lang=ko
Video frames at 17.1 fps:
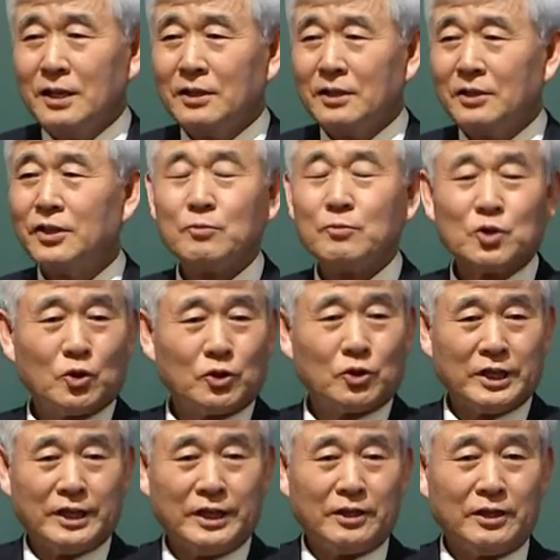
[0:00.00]
드림
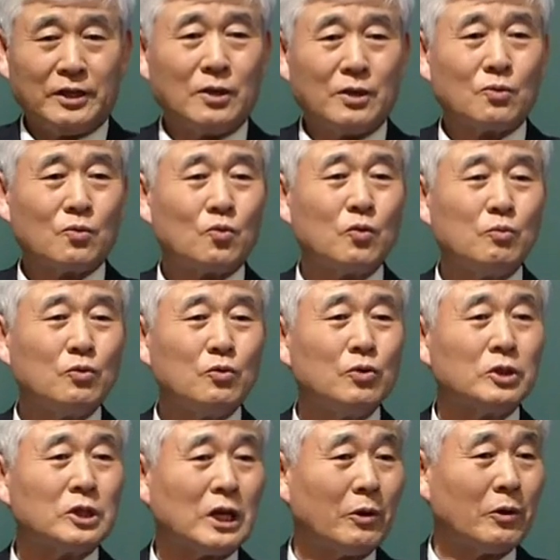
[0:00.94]
소사이어티, 꿈의
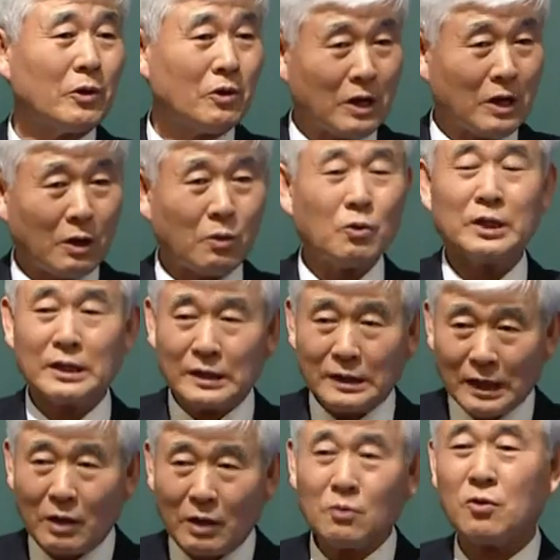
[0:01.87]
사회로 가고
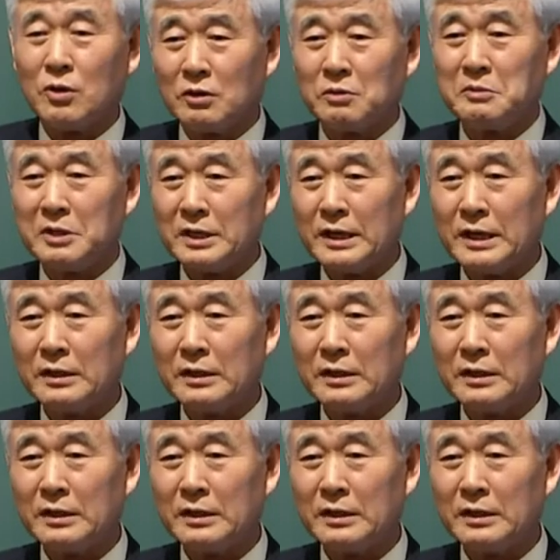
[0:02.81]
있다고 그럽니다.